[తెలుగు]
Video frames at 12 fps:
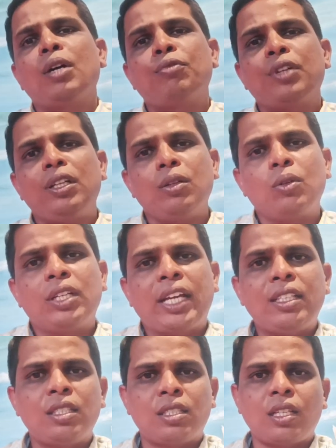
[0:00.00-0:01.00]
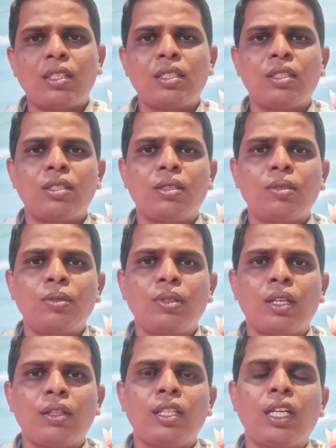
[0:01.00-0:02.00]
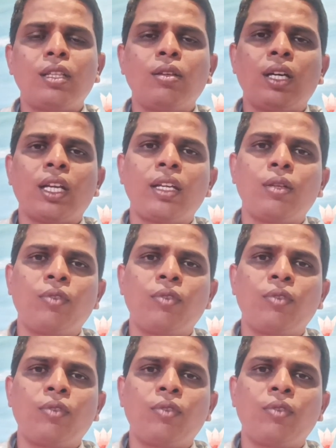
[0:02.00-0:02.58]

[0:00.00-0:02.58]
మా ఫ్రెండ్ ఒక డైట్ స్టార్ట్ చేసినాడు దాని ద్వారా